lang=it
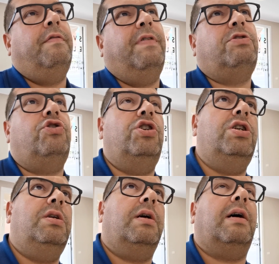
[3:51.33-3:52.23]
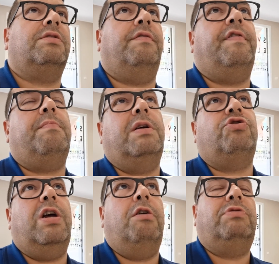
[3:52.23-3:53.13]
vaccini, case
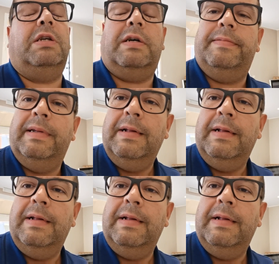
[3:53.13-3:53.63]
farmaceutiche.